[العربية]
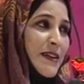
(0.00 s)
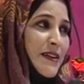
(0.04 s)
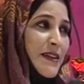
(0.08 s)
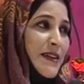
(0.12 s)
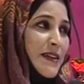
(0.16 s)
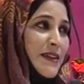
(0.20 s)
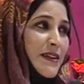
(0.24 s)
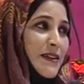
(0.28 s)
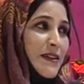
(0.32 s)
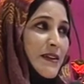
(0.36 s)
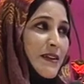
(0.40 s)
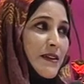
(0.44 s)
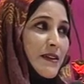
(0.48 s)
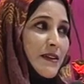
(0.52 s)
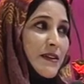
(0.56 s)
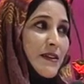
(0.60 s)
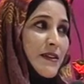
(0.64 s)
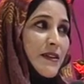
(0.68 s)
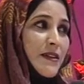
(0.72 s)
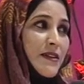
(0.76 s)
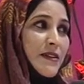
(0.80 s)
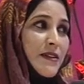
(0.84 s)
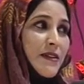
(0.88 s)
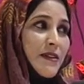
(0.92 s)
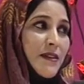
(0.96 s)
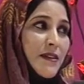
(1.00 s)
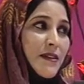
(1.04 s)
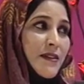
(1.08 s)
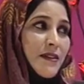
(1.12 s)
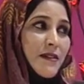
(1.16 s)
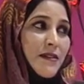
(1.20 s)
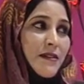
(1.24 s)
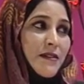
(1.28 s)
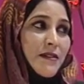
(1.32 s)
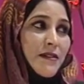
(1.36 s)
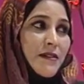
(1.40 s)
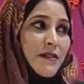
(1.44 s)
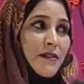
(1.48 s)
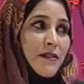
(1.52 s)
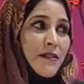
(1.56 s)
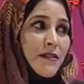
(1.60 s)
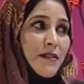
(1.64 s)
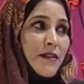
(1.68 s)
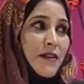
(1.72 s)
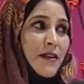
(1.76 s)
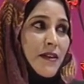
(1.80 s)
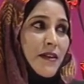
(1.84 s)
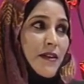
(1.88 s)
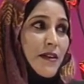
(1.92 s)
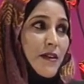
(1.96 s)
هي
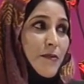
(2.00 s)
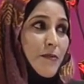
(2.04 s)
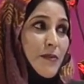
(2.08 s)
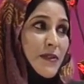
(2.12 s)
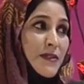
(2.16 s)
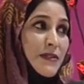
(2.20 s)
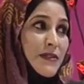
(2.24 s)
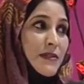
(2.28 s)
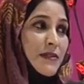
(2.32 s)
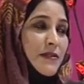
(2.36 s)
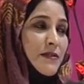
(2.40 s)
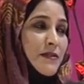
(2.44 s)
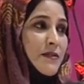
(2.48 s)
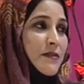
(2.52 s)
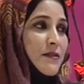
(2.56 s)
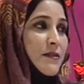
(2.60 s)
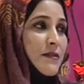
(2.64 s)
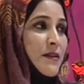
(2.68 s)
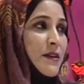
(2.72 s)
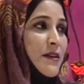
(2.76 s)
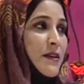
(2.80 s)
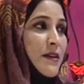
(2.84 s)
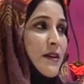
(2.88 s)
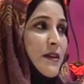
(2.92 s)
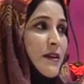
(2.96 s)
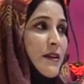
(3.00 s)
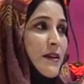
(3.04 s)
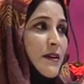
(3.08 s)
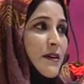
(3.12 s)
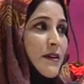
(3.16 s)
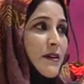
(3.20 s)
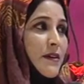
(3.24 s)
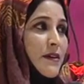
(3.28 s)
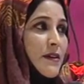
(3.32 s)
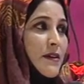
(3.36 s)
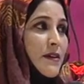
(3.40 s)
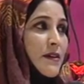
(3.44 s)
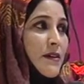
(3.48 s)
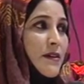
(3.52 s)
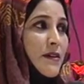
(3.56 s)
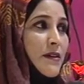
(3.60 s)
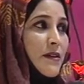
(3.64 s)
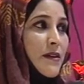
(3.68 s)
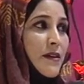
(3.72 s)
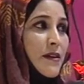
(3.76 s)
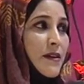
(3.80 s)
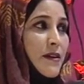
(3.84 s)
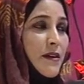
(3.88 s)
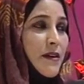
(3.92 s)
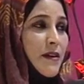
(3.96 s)
هي البنت آه،
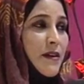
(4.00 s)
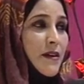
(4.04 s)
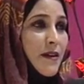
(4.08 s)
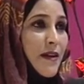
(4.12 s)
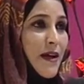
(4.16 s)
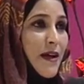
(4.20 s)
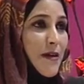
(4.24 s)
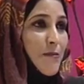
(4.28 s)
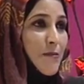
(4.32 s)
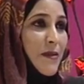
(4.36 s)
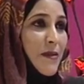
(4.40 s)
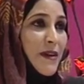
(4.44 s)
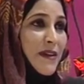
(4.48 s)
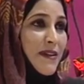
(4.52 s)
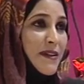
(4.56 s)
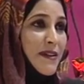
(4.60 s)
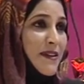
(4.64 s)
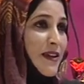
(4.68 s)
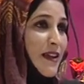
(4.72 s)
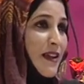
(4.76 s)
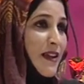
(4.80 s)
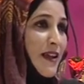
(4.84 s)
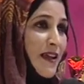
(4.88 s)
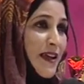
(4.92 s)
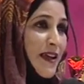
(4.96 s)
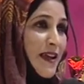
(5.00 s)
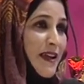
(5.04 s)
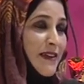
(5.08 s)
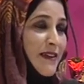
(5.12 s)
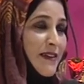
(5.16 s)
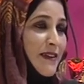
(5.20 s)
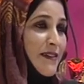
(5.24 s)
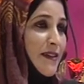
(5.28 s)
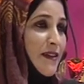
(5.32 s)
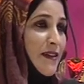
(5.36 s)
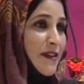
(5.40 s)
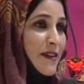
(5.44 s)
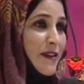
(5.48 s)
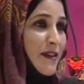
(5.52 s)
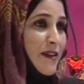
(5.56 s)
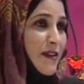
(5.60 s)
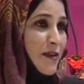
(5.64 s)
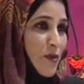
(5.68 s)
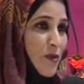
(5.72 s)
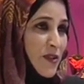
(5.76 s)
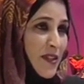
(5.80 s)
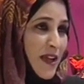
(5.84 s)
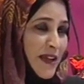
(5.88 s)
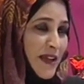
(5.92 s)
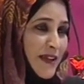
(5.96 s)
هي العمة هي الخالة هي
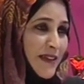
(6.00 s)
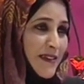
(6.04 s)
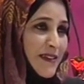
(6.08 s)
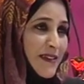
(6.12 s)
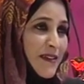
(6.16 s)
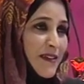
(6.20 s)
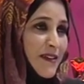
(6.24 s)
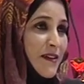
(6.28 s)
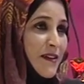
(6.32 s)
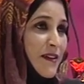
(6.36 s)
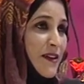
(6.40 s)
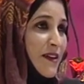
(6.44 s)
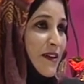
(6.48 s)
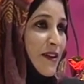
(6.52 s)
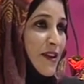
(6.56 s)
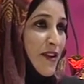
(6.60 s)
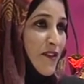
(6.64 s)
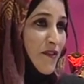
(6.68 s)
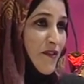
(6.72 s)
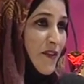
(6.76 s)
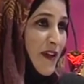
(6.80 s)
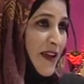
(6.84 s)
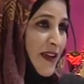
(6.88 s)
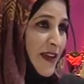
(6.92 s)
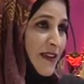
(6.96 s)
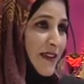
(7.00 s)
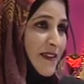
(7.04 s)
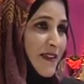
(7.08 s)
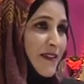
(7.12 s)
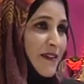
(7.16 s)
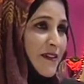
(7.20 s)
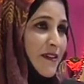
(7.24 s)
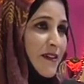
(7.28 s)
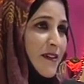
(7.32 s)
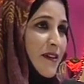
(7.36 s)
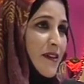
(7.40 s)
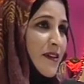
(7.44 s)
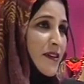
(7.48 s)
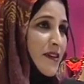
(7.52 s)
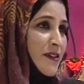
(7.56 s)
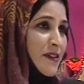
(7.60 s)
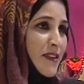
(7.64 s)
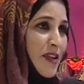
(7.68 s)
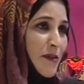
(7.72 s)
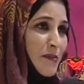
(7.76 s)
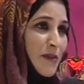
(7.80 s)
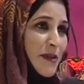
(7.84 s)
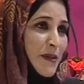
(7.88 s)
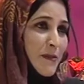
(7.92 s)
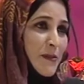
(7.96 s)
المضحية هي الفاعلة هي
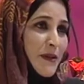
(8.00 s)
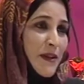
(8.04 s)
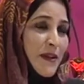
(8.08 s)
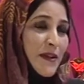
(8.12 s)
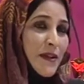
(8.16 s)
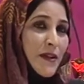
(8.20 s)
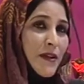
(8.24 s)
الطبيبة